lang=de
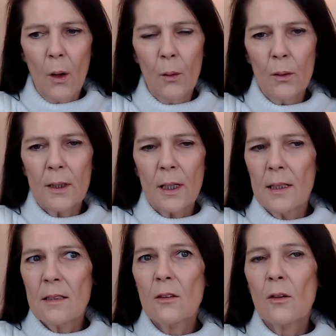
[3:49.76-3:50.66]
Und dann
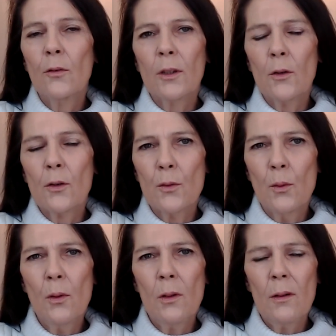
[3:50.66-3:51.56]
ist es oft auch
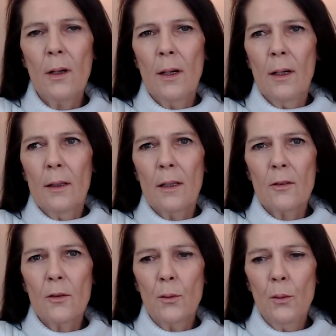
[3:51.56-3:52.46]
so,
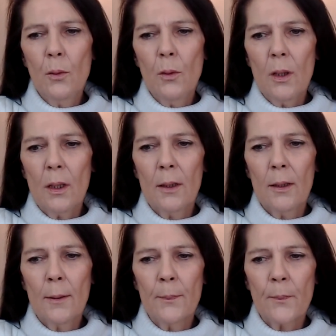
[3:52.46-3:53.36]
dass du,
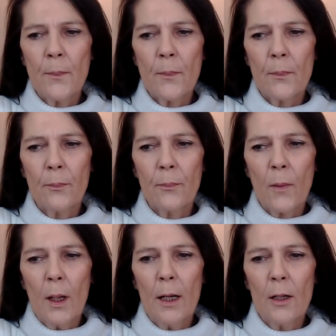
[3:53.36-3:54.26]
ähm,
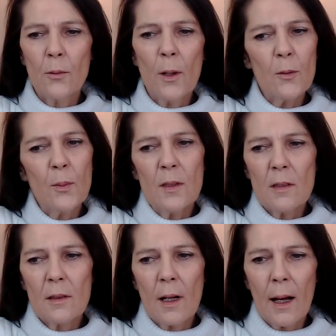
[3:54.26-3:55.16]
ja, zum Beispiel ist
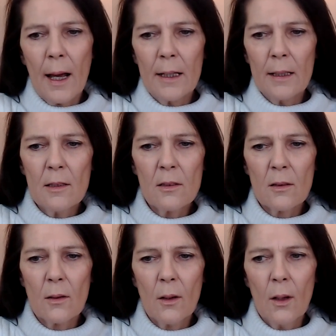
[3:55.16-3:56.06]
es ein Ereignis,